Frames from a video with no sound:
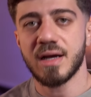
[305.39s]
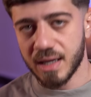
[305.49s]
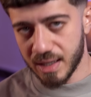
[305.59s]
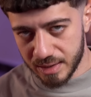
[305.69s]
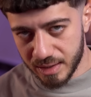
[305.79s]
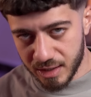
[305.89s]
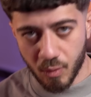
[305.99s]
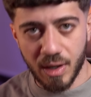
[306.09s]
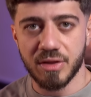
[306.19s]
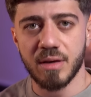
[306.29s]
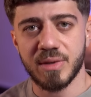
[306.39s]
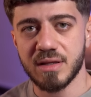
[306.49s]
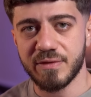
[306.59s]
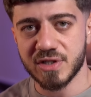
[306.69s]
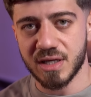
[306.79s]
خليك واثق من
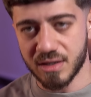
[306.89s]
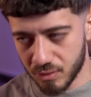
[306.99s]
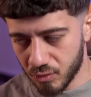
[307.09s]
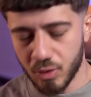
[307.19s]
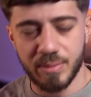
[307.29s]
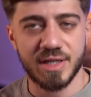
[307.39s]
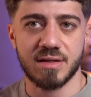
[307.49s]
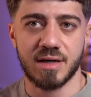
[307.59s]
نفسك والبنات